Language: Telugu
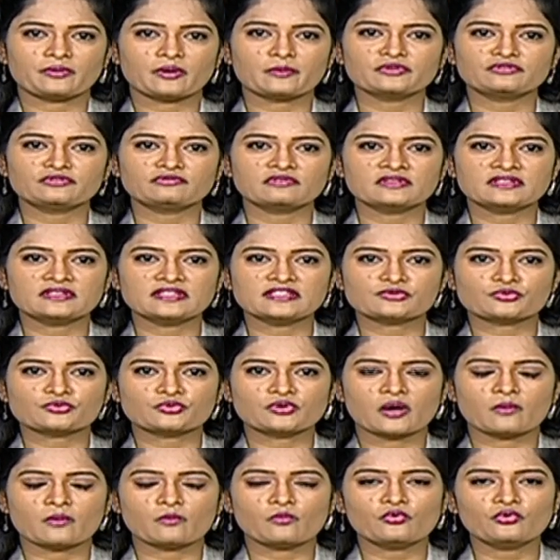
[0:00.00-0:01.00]
ప్రభుత్వం
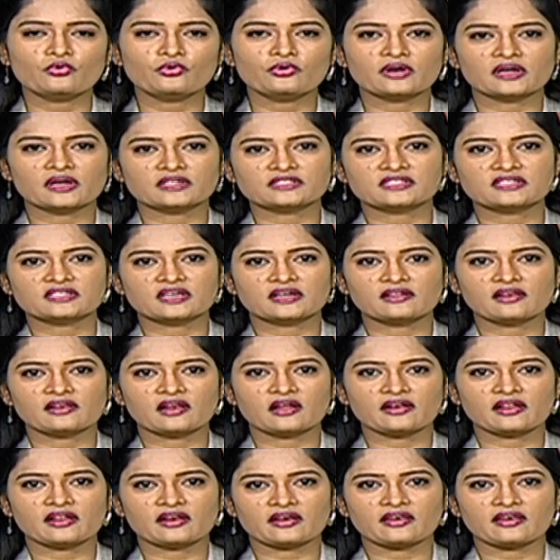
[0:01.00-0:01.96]
తీసుకున్న మూడు రాజధానుల